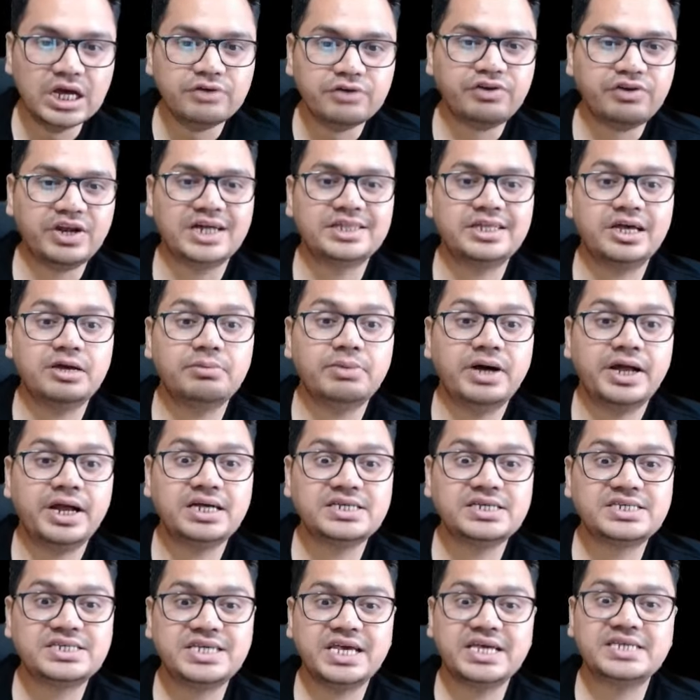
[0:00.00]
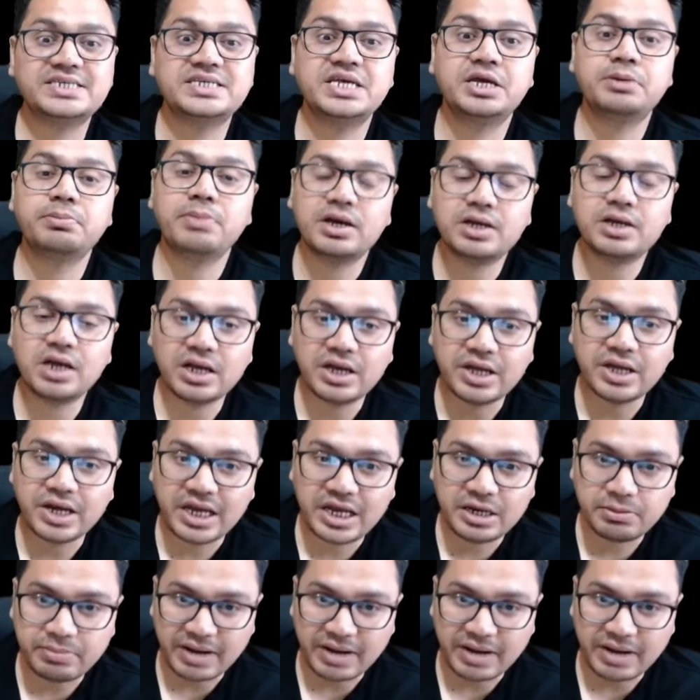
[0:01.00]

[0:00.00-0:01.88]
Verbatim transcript: फिर आता है हमारा सिक्स सिग्मा का ग्रीन